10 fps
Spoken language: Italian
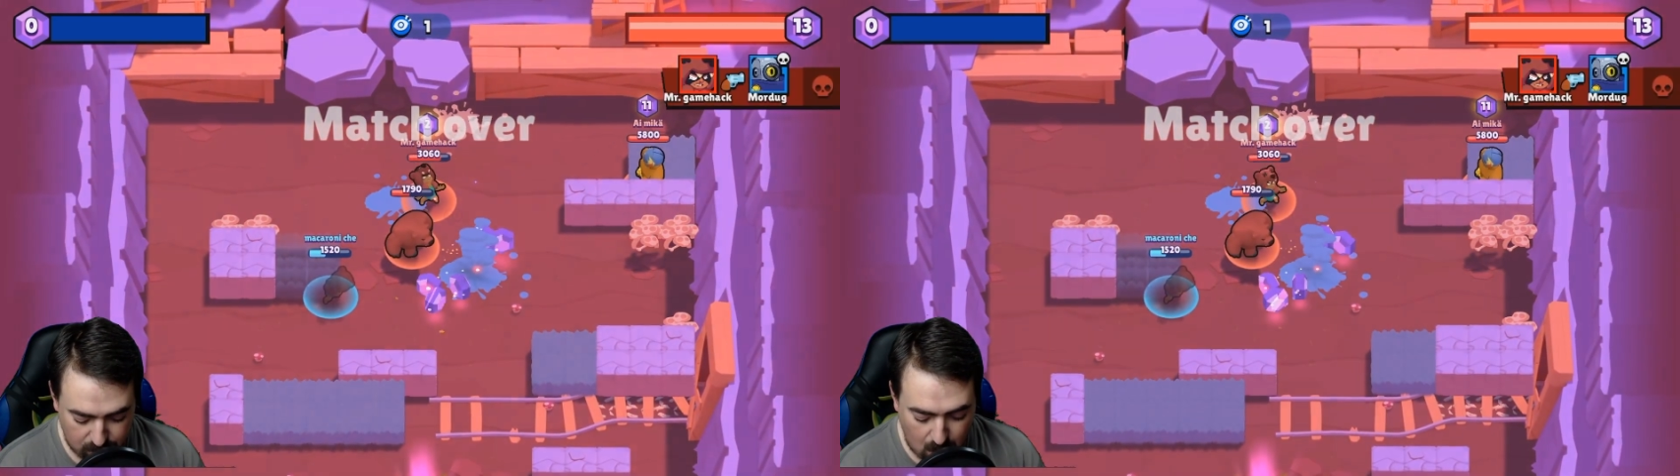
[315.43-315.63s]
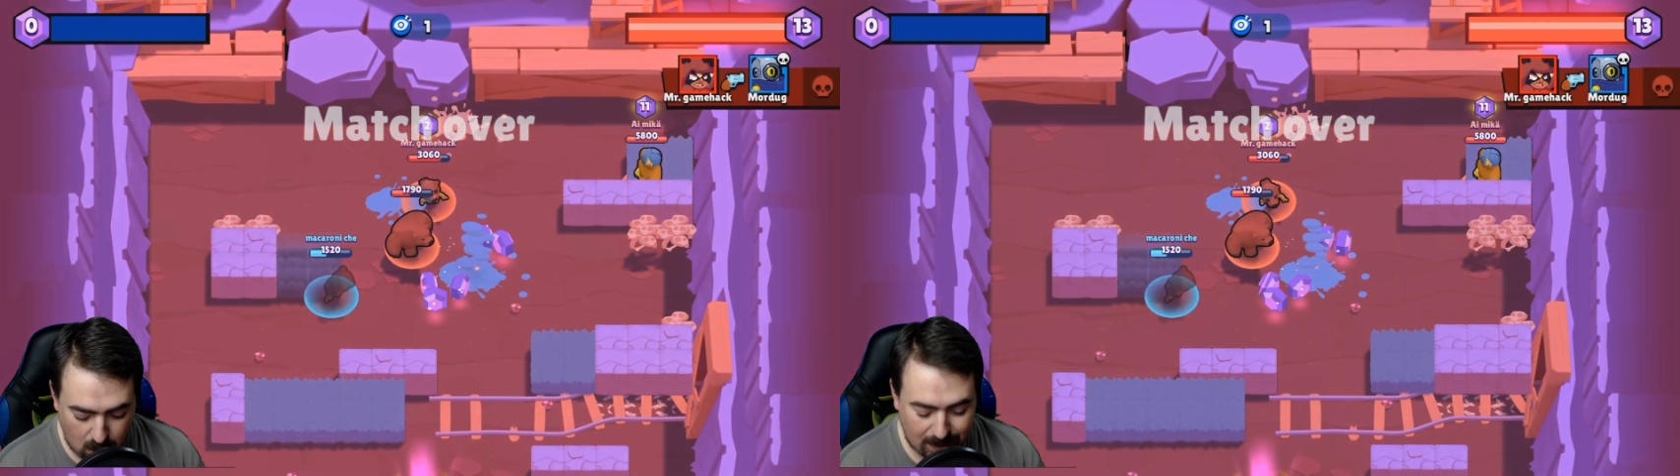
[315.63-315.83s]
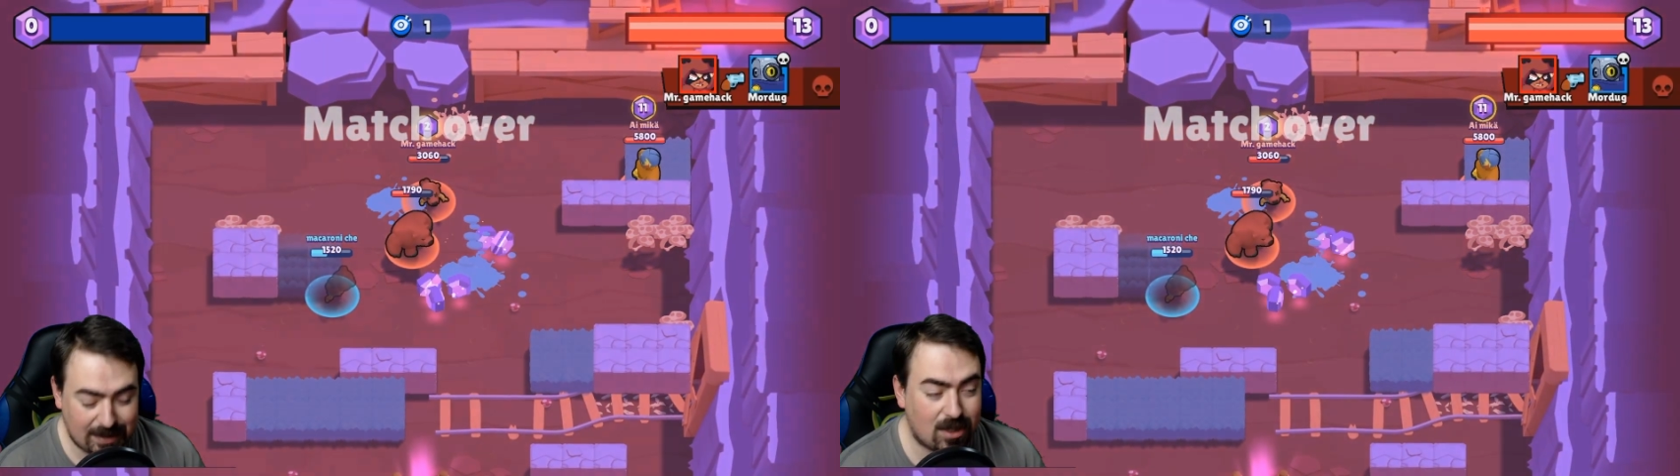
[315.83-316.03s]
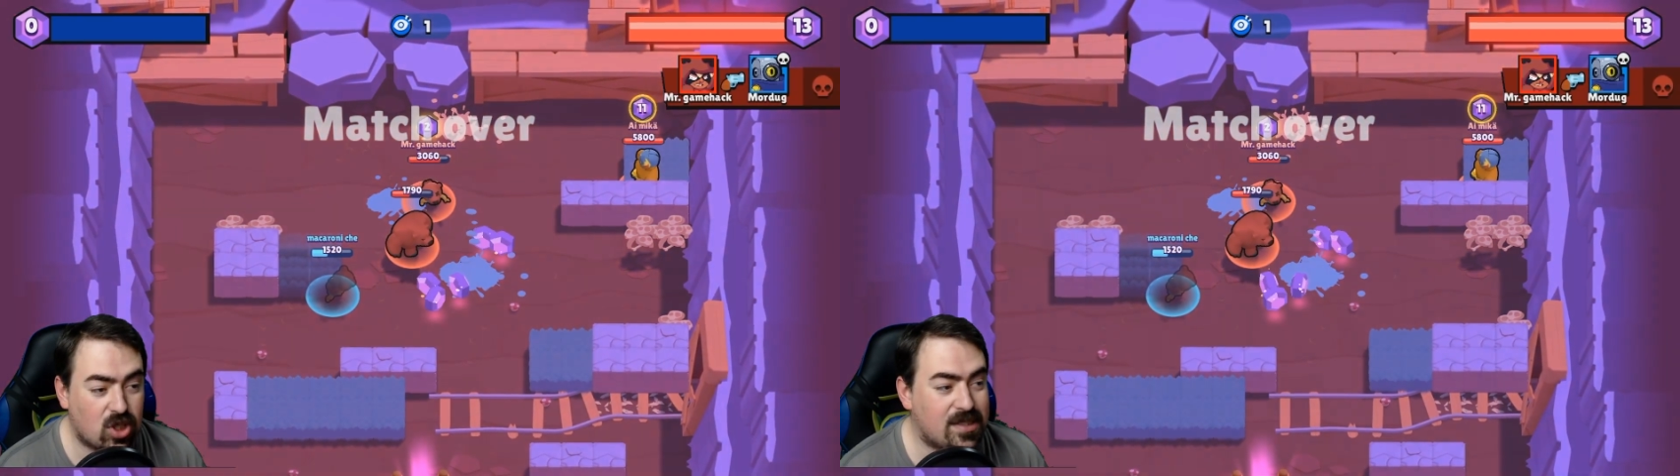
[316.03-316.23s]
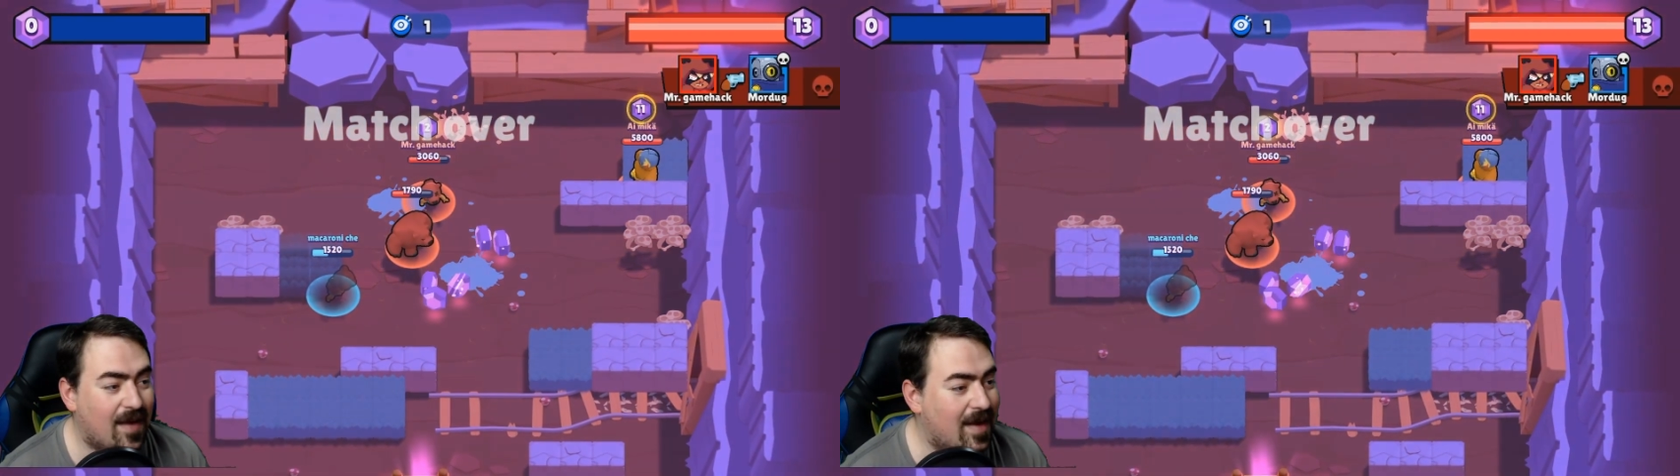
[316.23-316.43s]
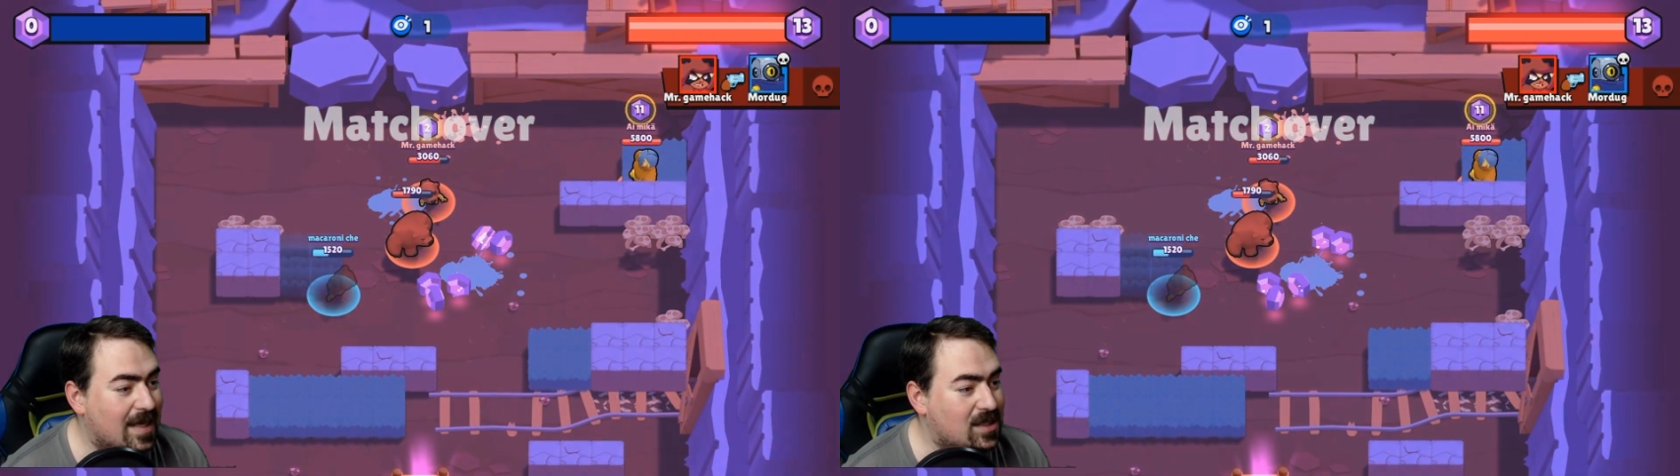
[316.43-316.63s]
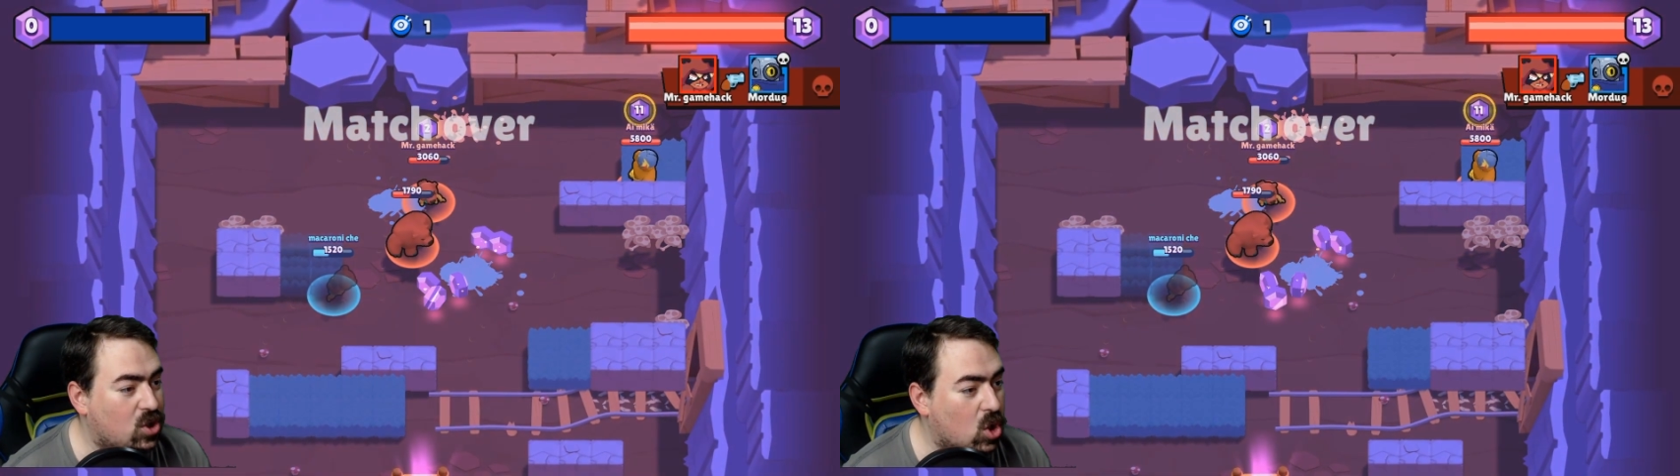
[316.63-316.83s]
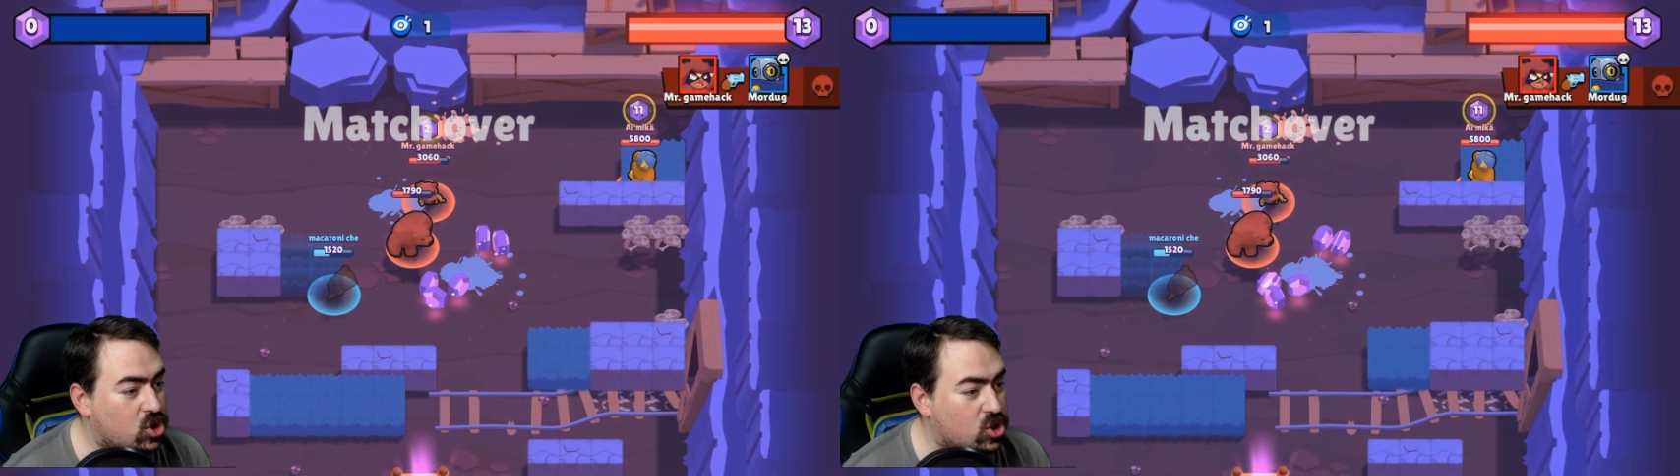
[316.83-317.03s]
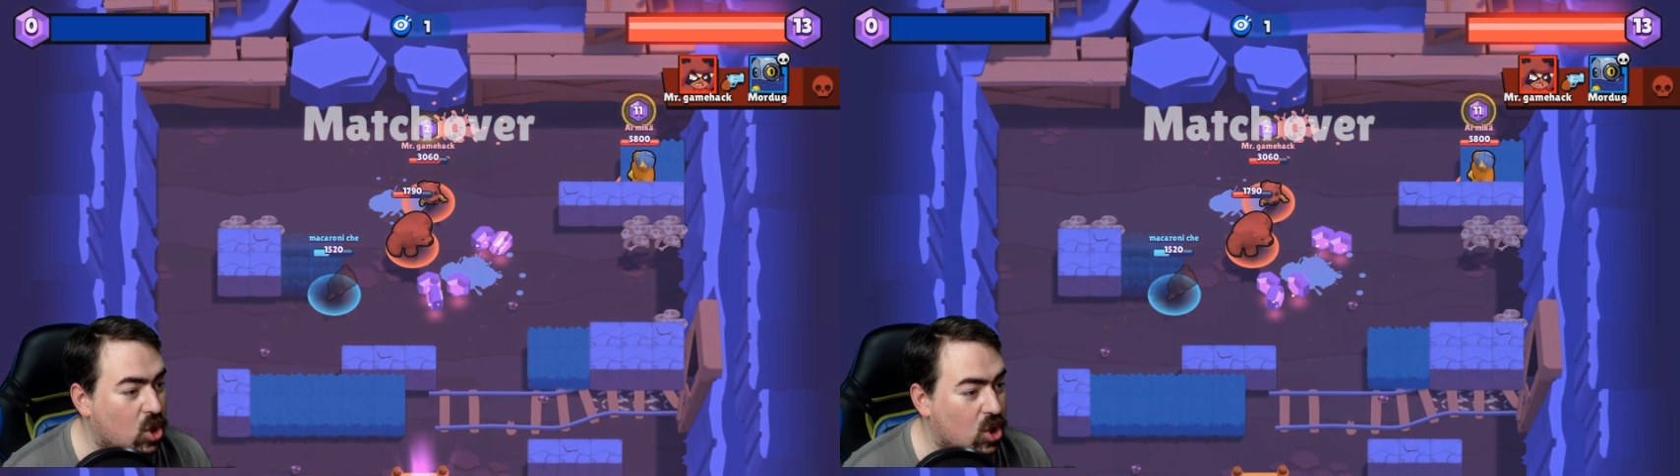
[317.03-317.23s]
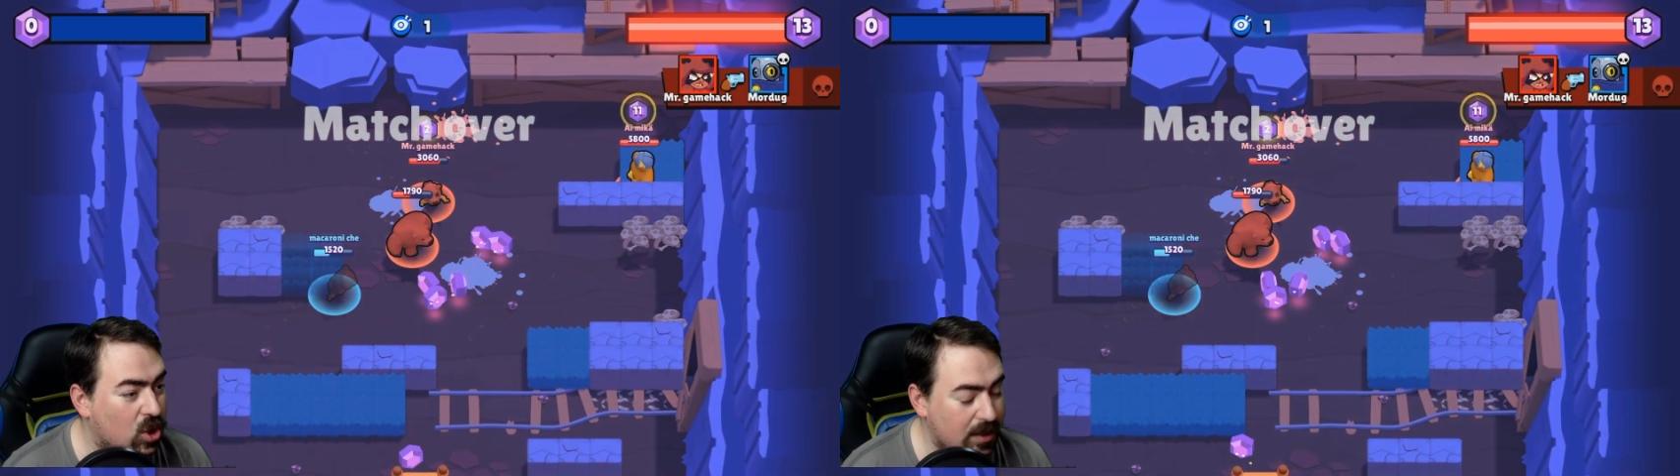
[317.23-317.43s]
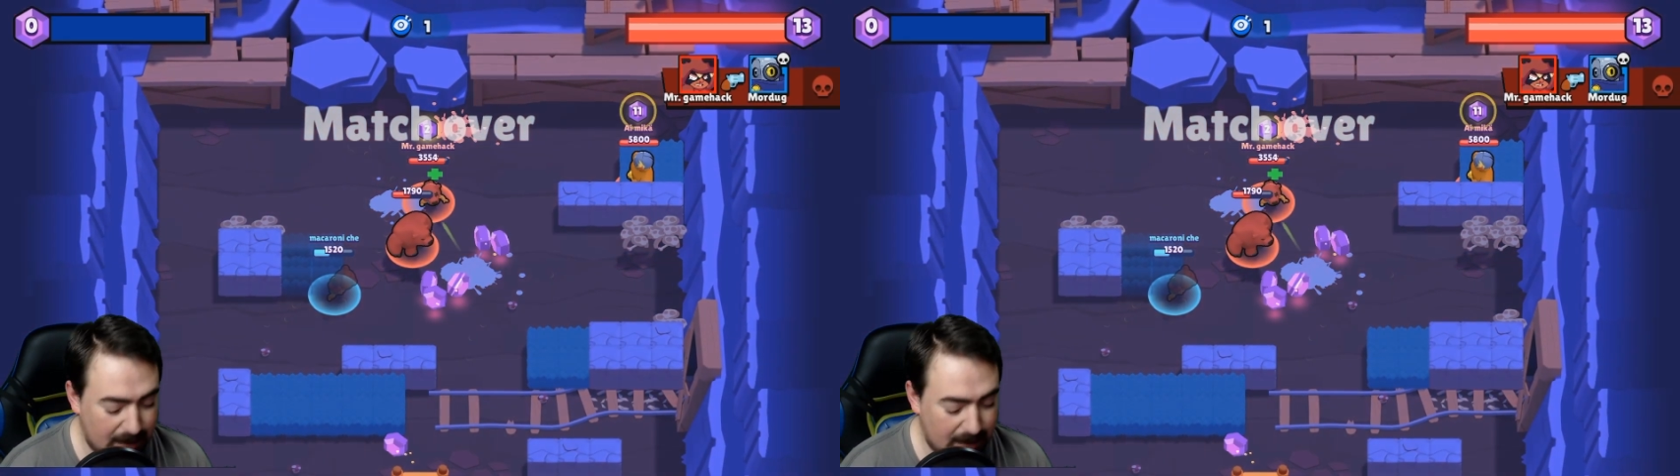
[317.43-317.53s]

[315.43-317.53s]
No, guarda dove stava nascosto!